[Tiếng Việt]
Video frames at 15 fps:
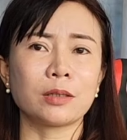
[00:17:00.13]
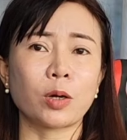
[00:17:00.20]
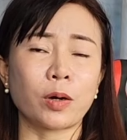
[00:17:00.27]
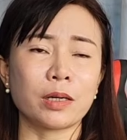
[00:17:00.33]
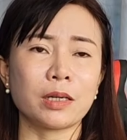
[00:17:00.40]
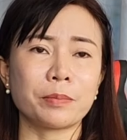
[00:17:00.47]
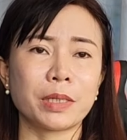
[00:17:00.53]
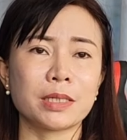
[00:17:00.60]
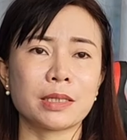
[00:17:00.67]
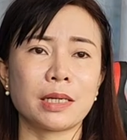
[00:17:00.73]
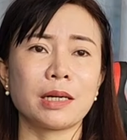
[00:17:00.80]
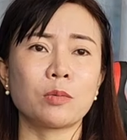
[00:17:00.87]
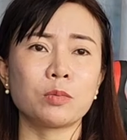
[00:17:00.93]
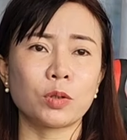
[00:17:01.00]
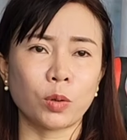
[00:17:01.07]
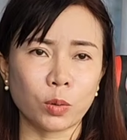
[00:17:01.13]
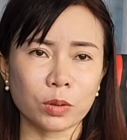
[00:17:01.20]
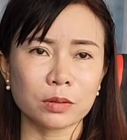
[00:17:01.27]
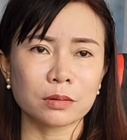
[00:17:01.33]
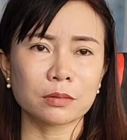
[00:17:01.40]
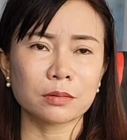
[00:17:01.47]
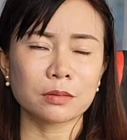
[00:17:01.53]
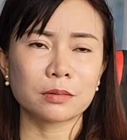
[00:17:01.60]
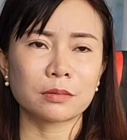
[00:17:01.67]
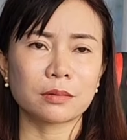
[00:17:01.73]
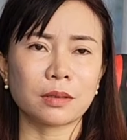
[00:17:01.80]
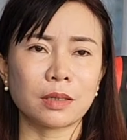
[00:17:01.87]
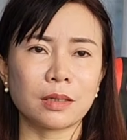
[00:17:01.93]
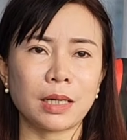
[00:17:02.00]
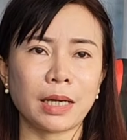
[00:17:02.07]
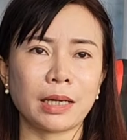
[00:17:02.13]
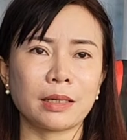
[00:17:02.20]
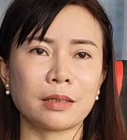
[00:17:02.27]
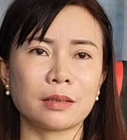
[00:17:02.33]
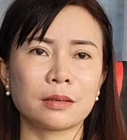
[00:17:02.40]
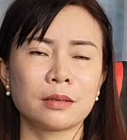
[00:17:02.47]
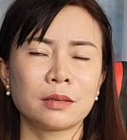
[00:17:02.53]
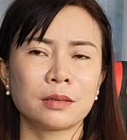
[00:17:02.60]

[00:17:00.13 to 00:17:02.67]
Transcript: thoại thì mình sẽ nóng ruột ừ. nên là